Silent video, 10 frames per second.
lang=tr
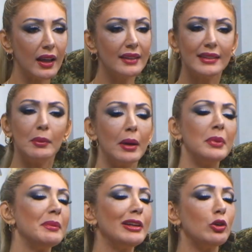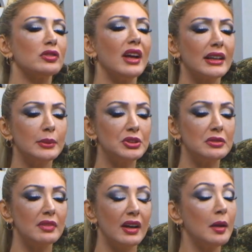Tamam bir milyon
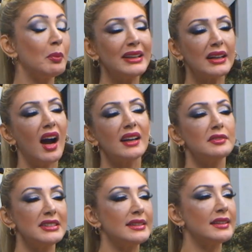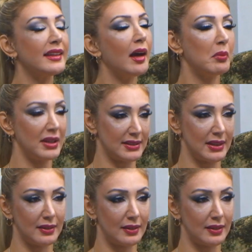takipçim var. Bana kart vizitinden bahset.